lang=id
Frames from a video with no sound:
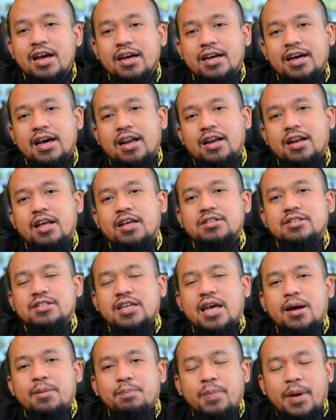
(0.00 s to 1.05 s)
karena
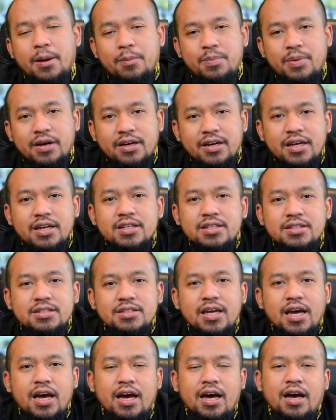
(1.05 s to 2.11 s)
capek
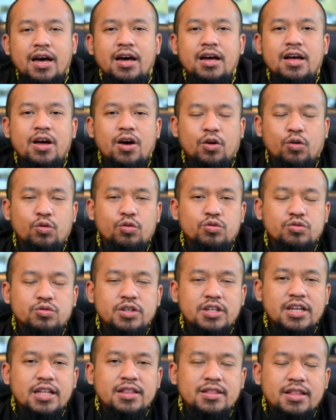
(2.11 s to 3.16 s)
bekerja
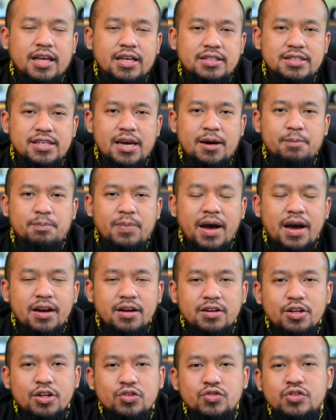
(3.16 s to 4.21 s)
rutinitas yang
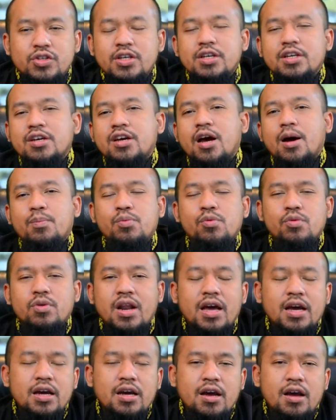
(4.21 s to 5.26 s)
padat sehingga
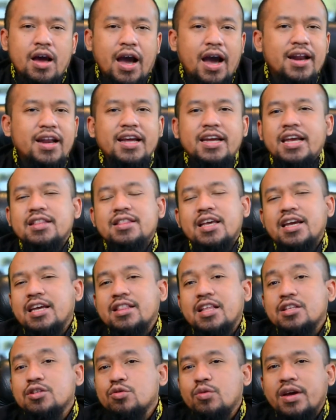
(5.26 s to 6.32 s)
pulang anak kita
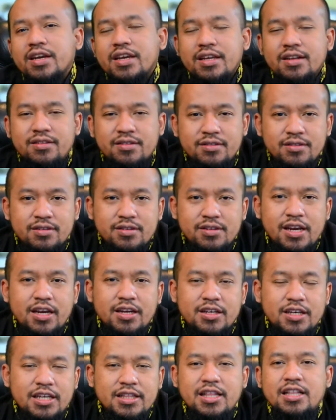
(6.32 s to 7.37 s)
kita cuekin ya
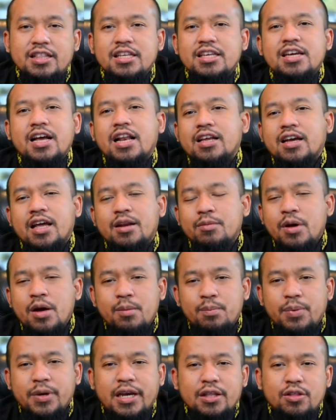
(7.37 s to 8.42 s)
kita tinggalkan
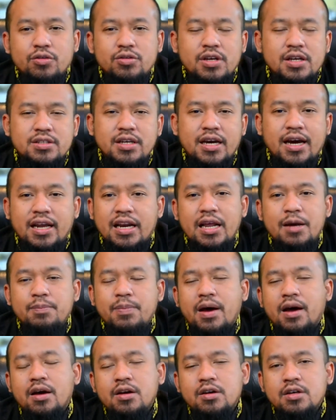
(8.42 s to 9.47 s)
begitu saja karena
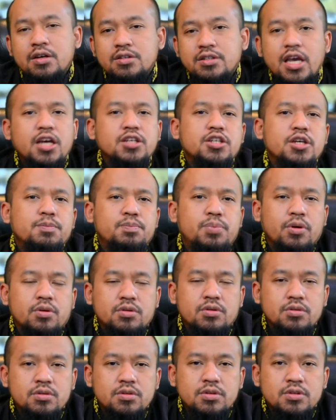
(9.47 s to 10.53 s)
apa saya sibuk
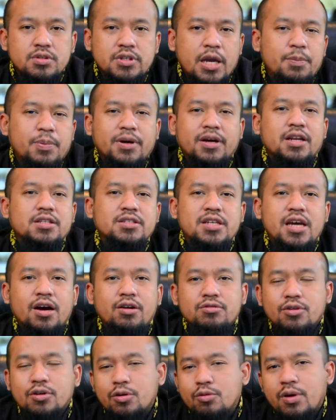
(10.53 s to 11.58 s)
saya bekerja
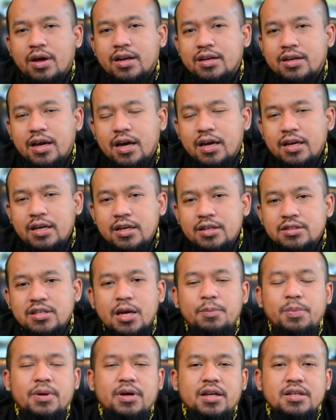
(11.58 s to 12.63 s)
untuk keluarga
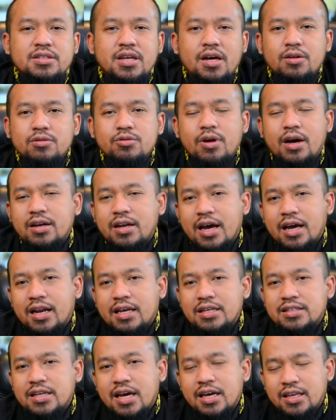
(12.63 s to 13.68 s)
saya bekerja untuk anak-anak
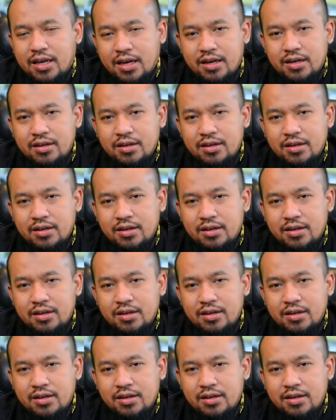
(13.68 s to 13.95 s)
saya